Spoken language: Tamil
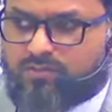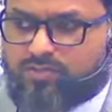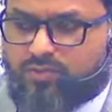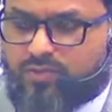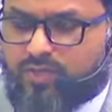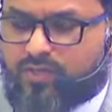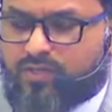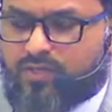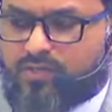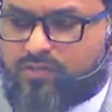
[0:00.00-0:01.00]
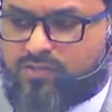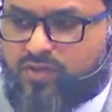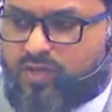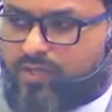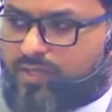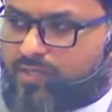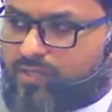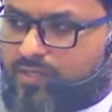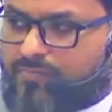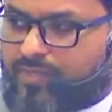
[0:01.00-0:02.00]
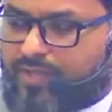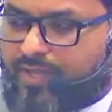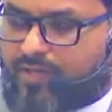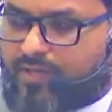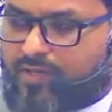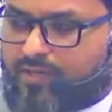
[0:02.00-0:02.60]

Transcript: சுகதாக்கள் சாலிஹீன்கள் பெரியார்கள்